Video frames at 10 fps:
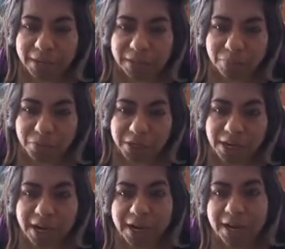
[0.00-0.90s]
muy
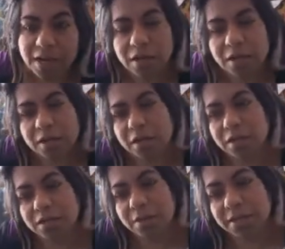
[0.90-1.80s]
clara y se
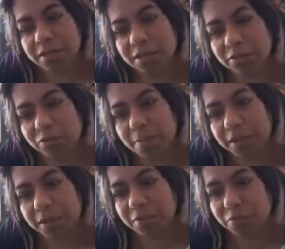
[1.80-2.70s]
va haciendo una parte
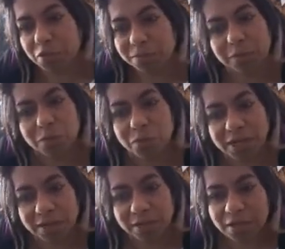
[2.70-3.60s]
muy oscura.
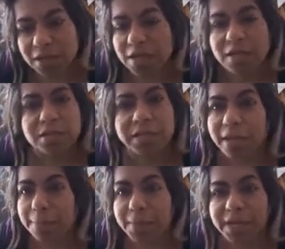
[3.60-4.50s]

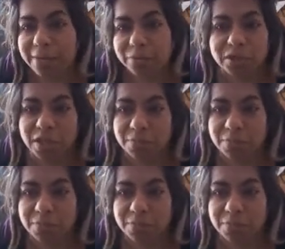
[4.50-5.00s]
Siempre que busquemos